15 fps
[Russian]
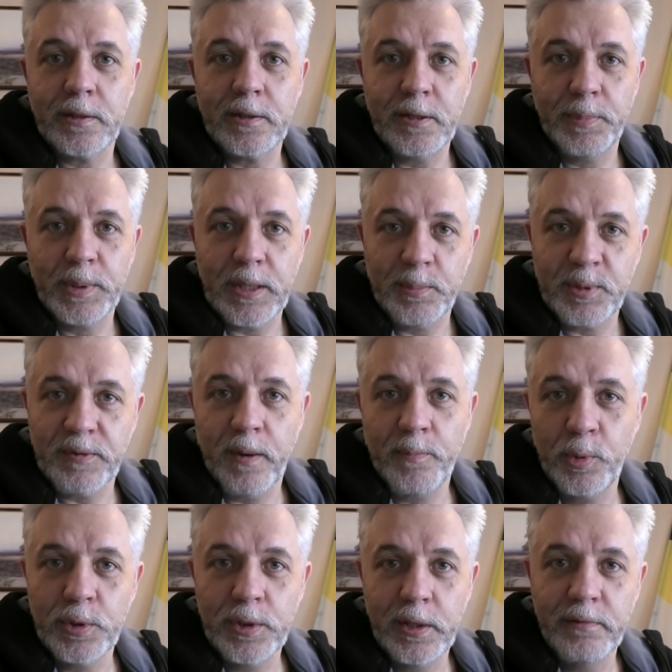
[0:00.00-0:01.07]
э, типа там
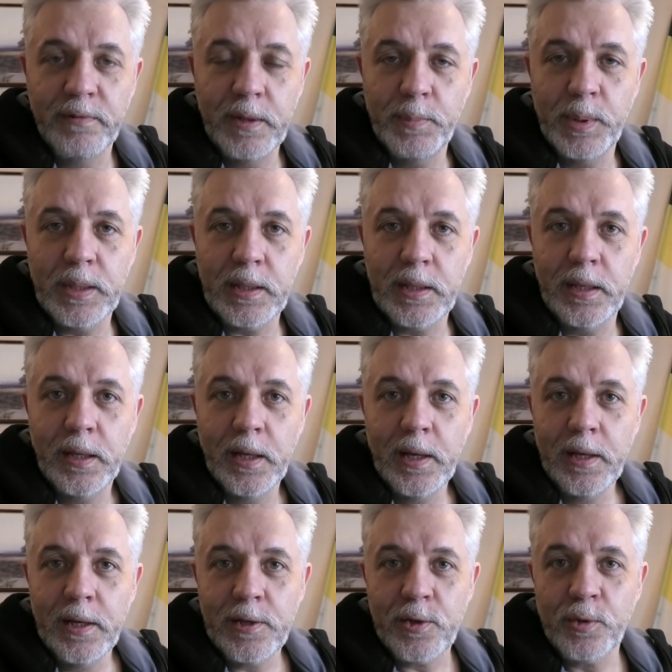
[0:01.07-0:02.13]
свободные выборы,
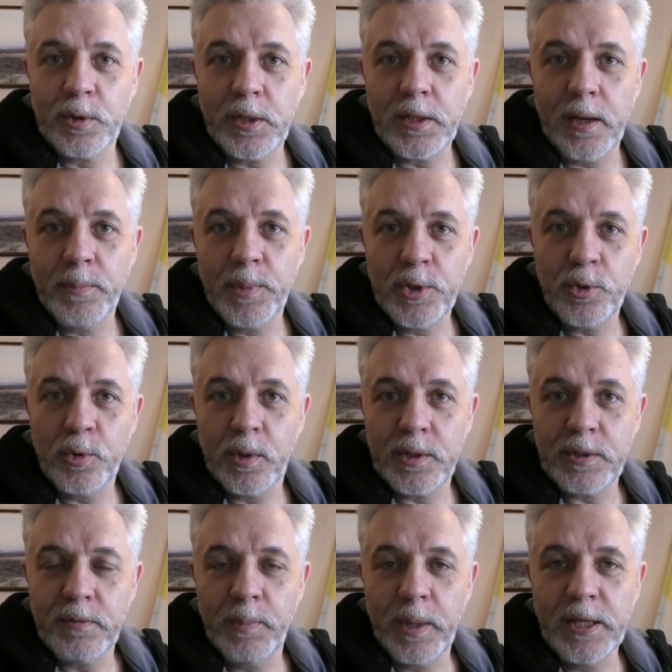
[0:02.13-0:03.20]
чего-то там еще
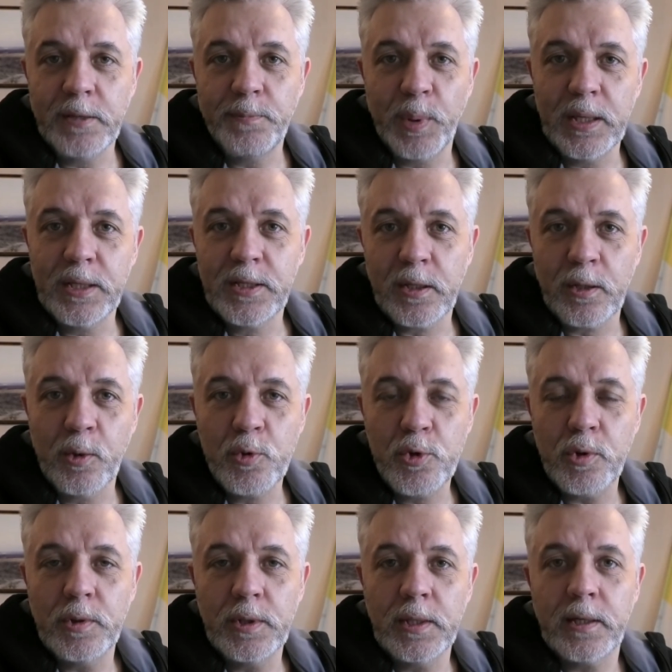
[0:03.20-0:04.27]
освободить
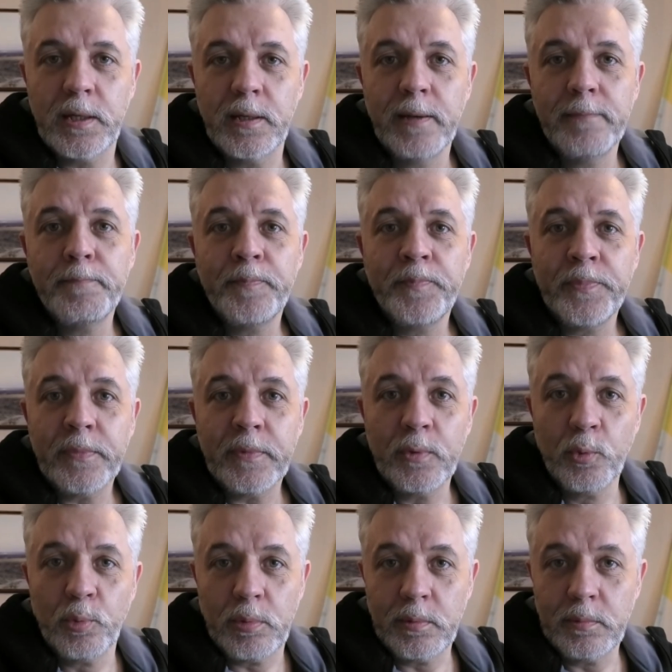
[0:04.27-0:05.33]
политзаключенных,
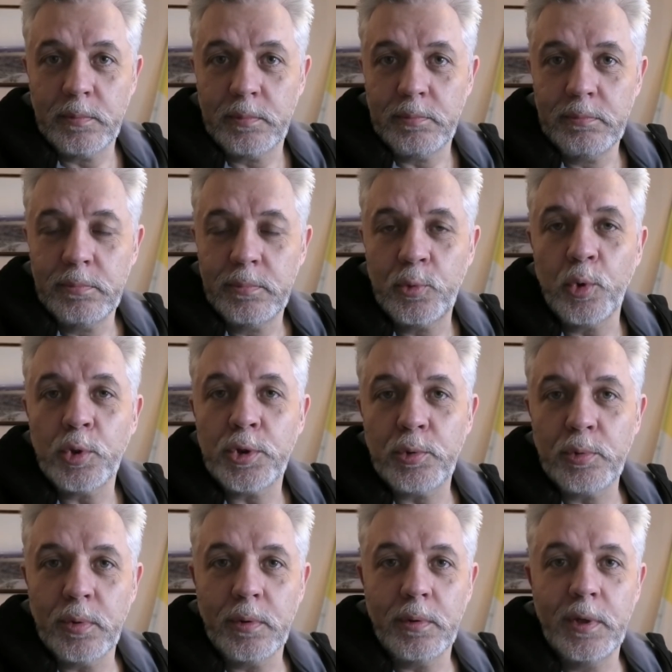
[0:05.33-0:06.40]
ну, то,
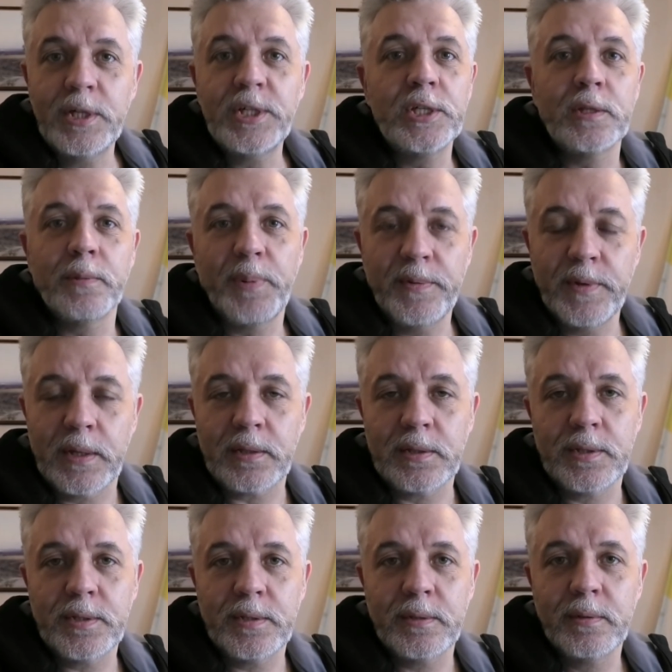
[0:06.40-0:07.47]
что лежит на
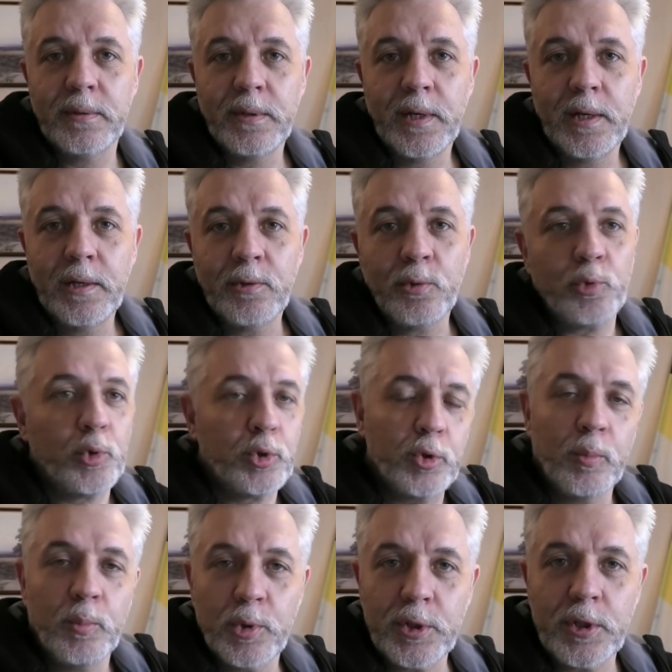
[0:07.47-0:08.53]
поверхности, ну, то,
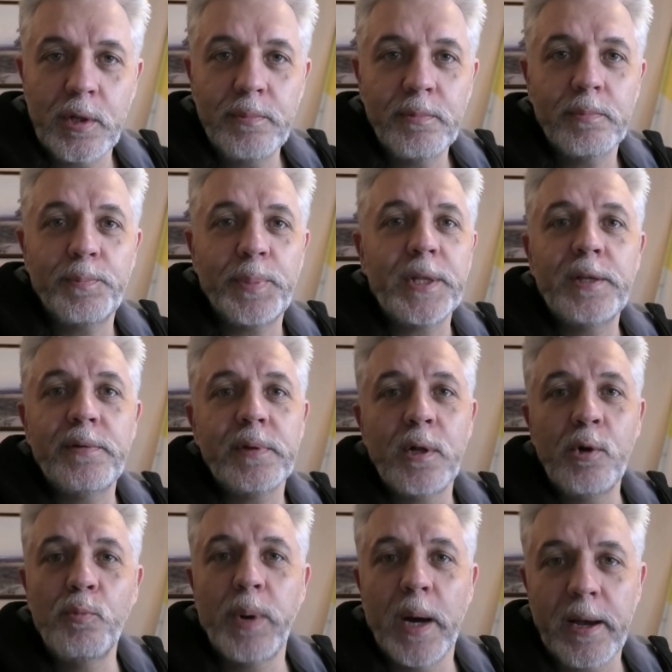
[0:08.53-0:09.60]
что может предъявить
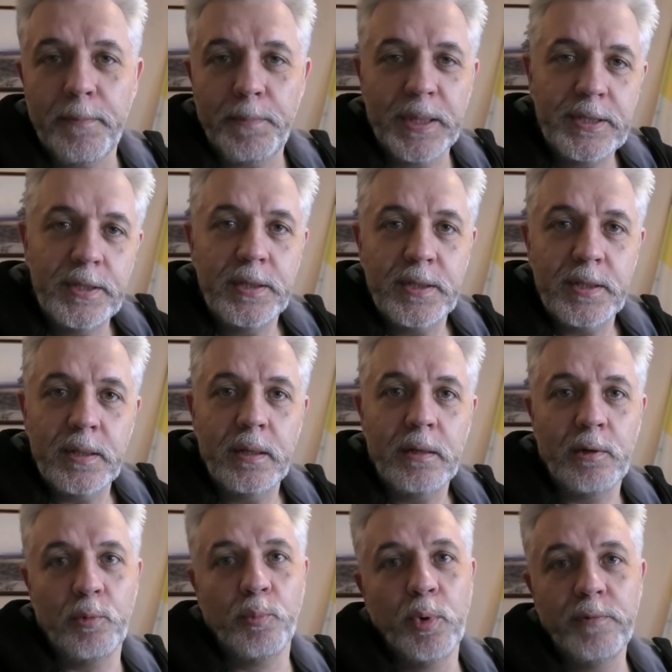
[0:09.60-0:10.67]
любая
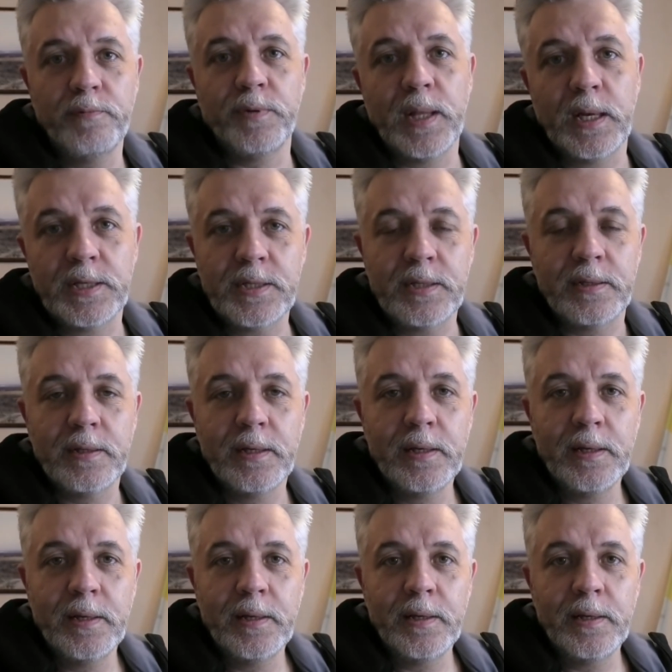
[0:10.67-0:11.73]
позиция любой власти
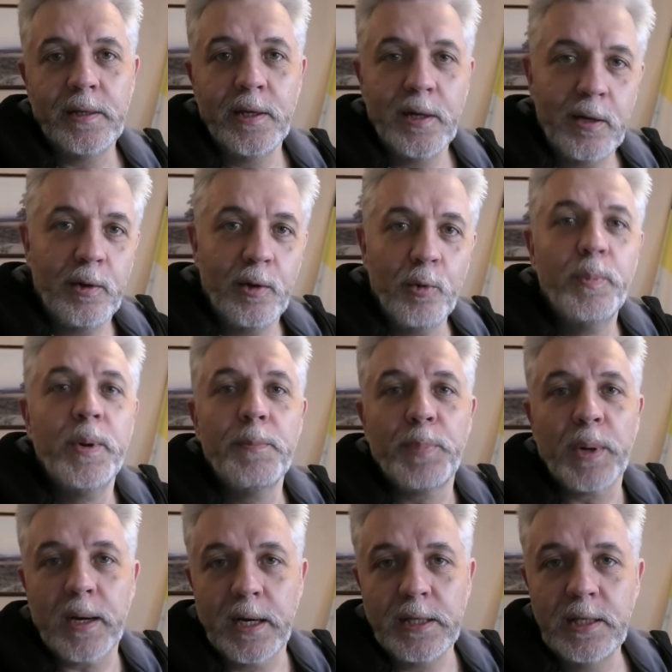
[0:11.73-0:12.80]
или любым
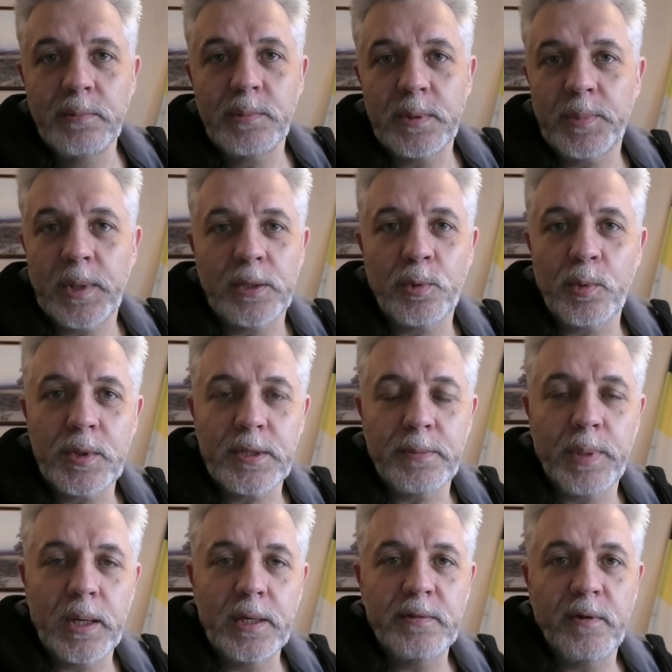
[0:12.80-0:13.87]
проходимцам, которые
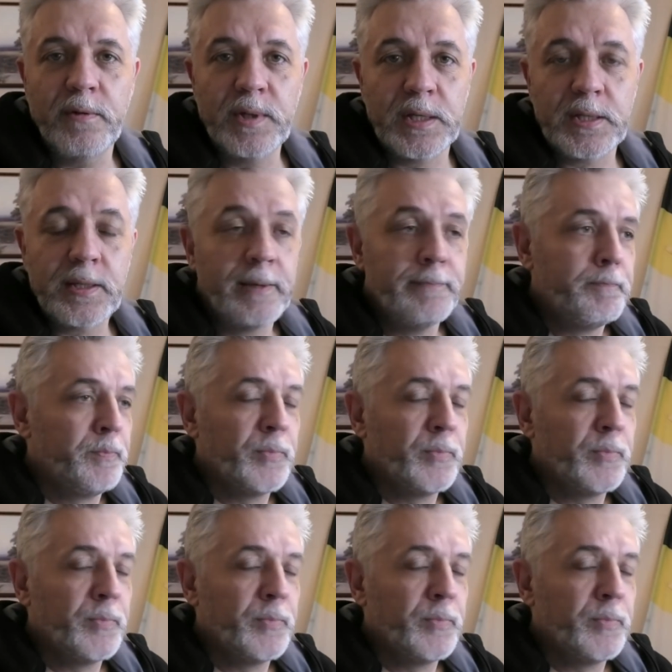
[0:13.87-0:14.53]
забрались во власть.